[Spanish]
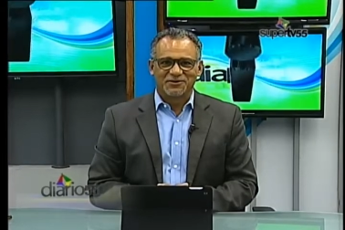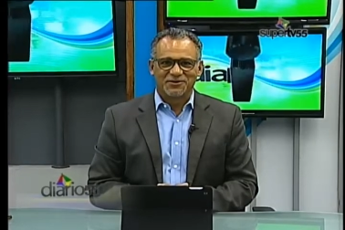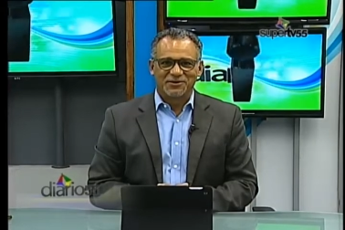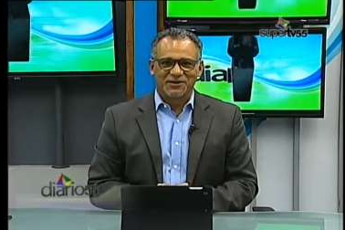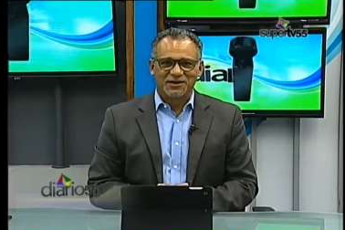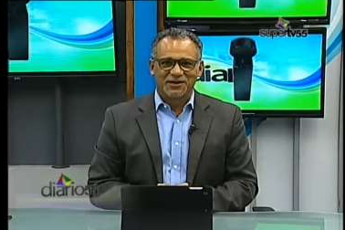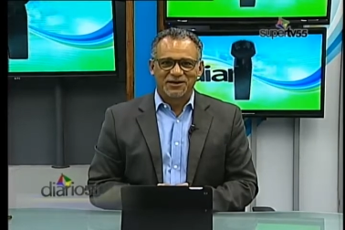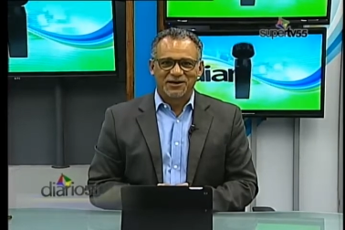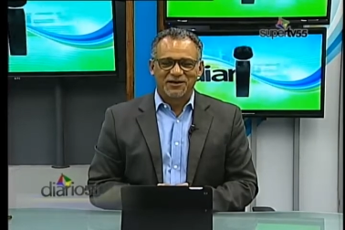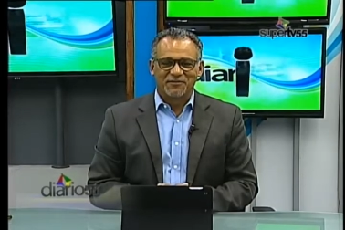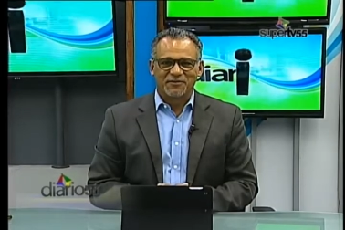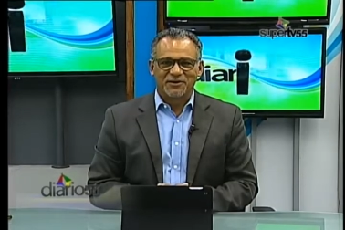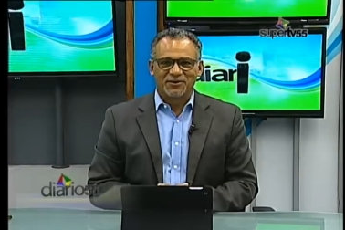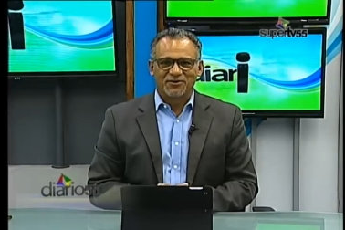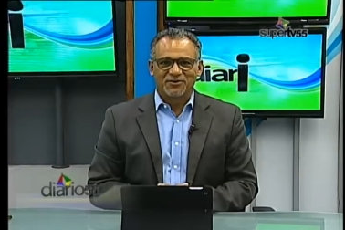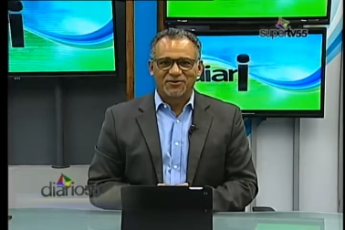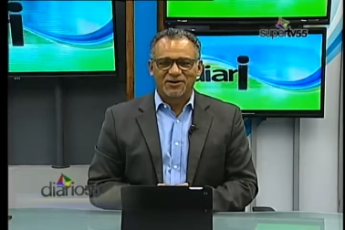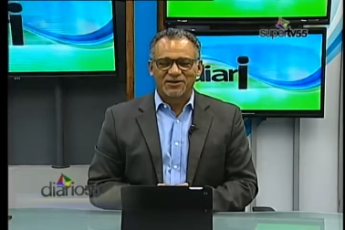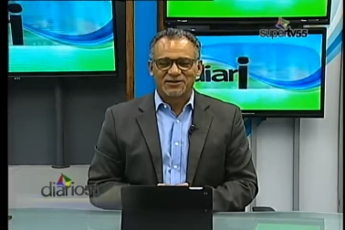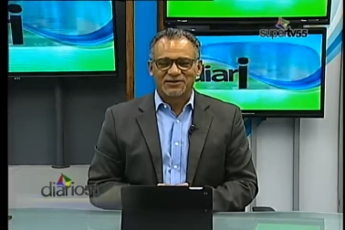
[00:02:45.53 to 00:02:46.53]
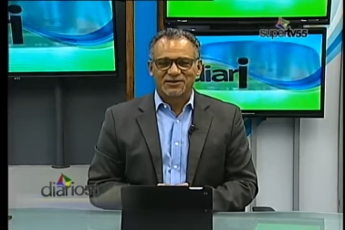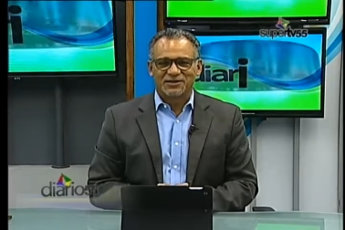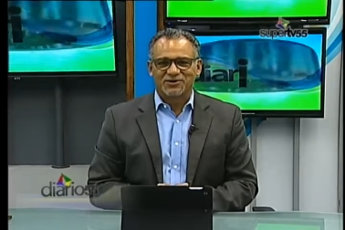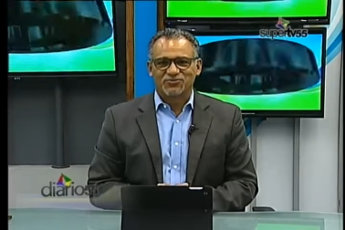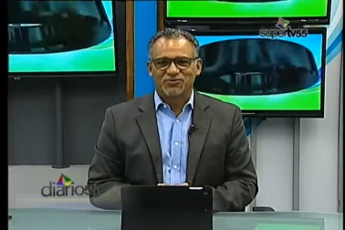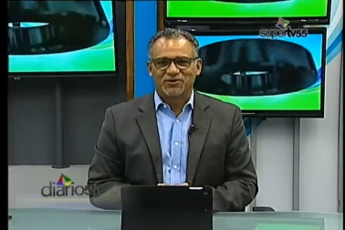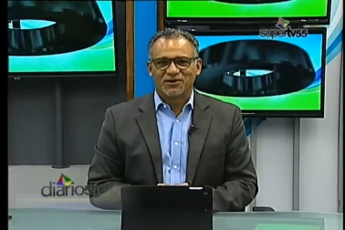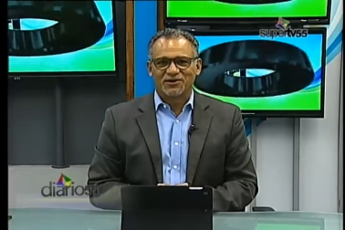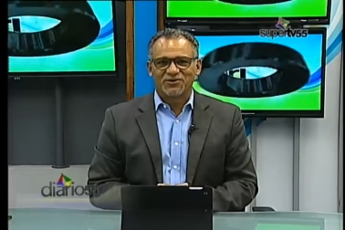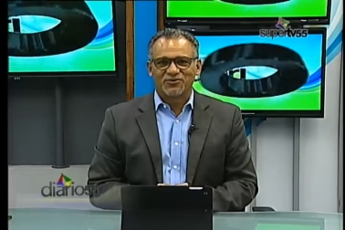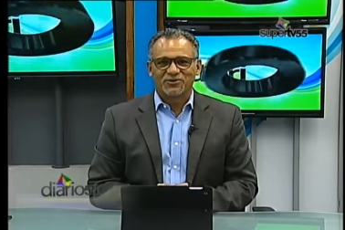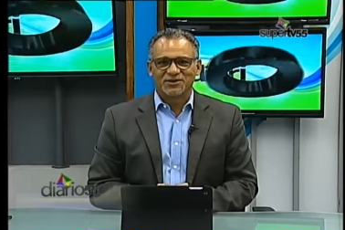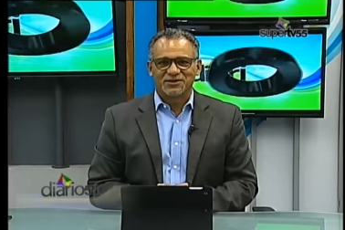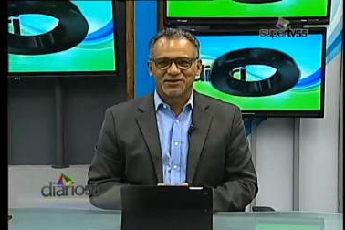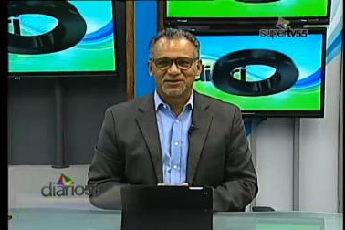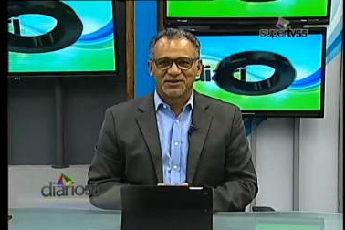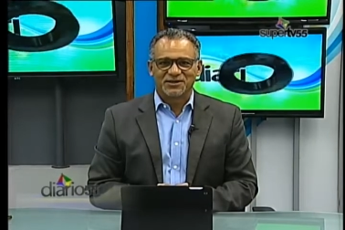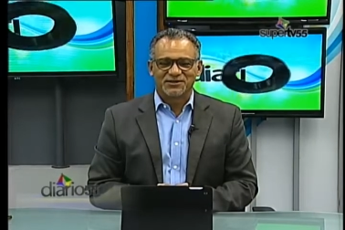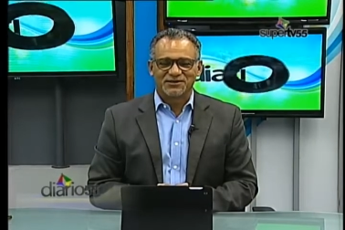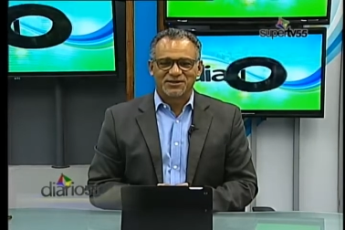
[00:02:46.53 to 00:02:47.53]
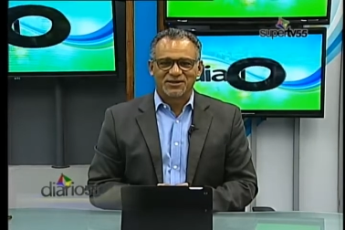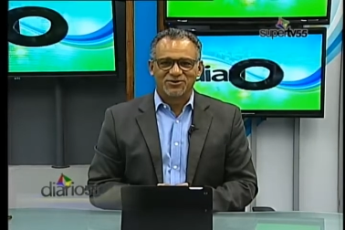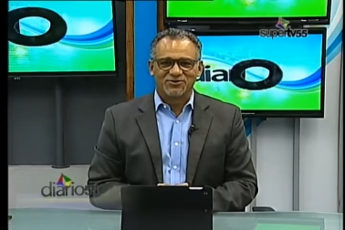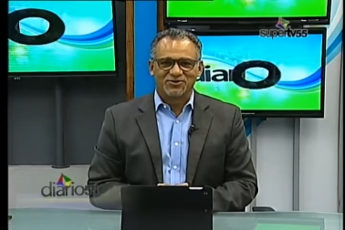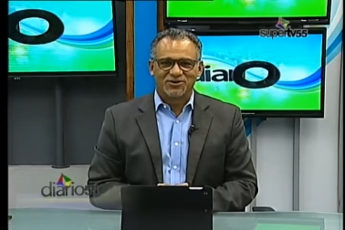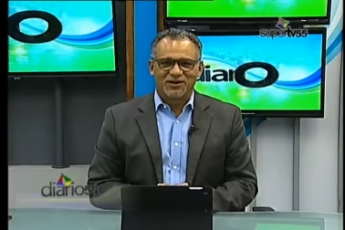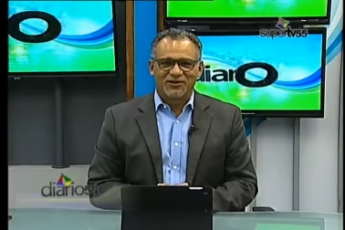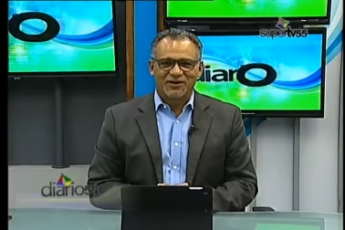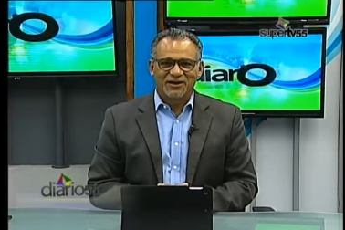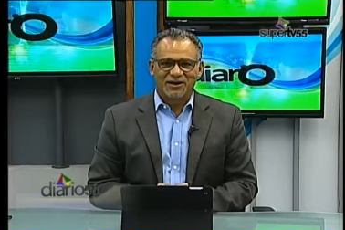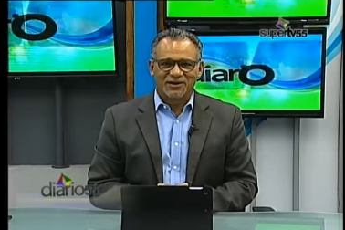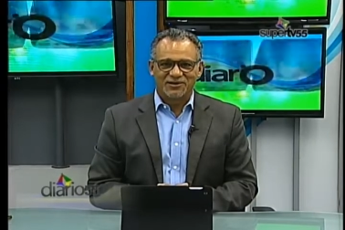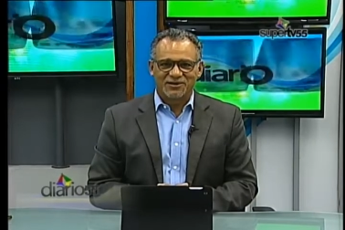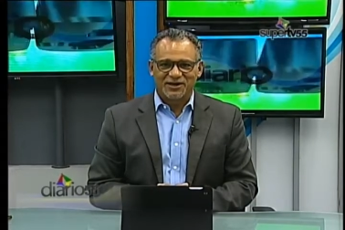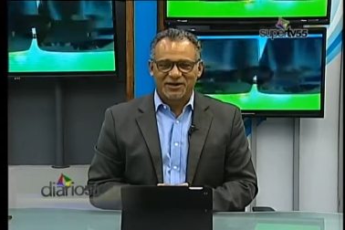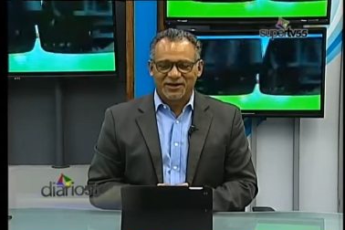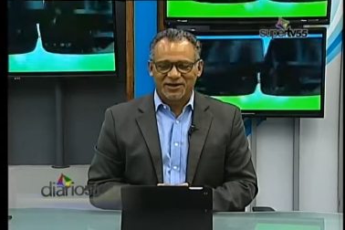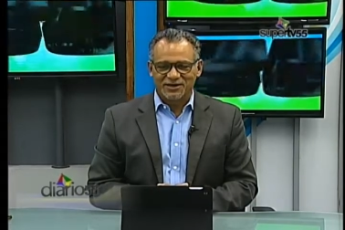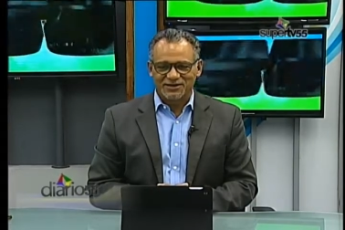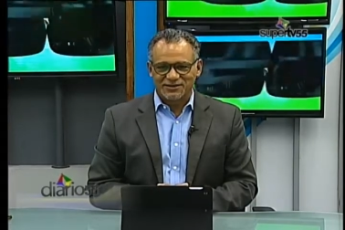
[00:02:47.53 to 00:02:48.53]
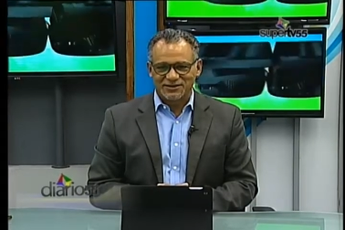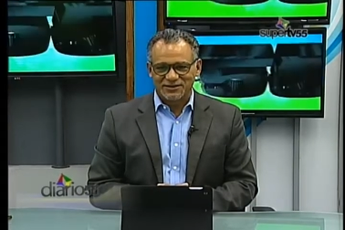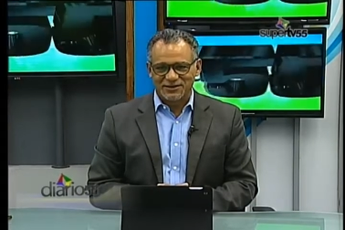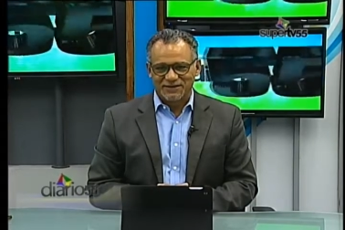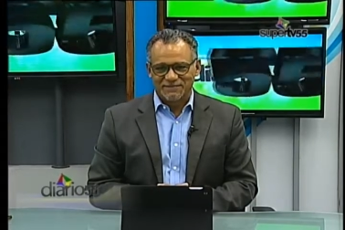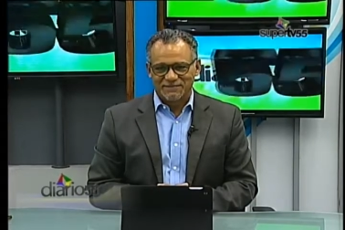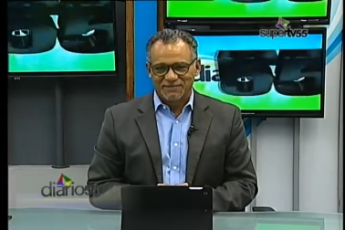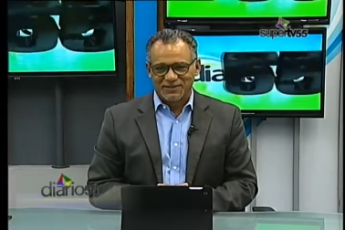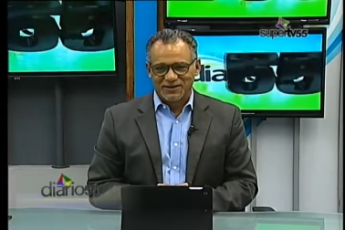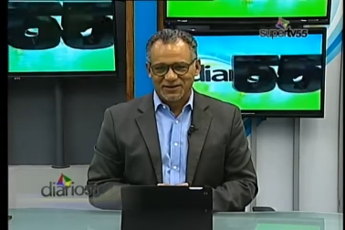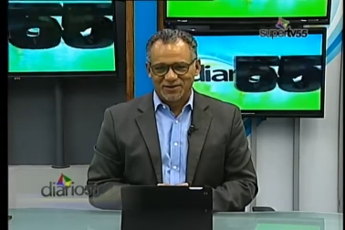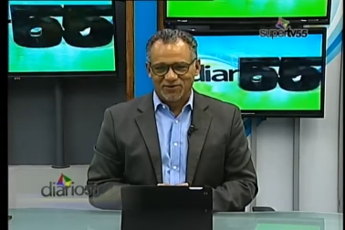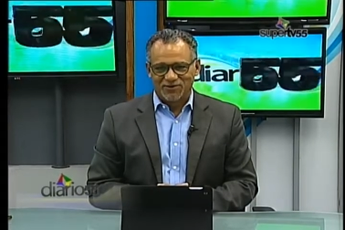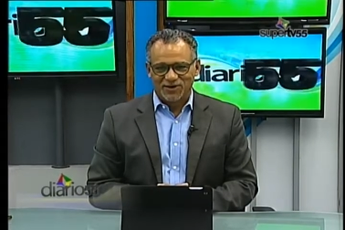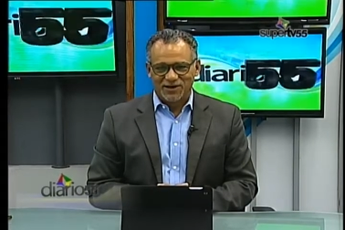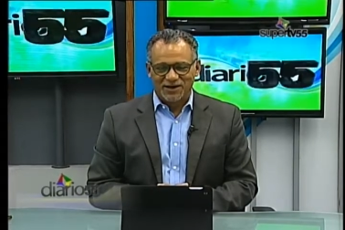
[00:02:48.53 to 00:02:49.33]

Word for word: que se origina en la parroquia Santuario Nuestra Señora de la Altagracia.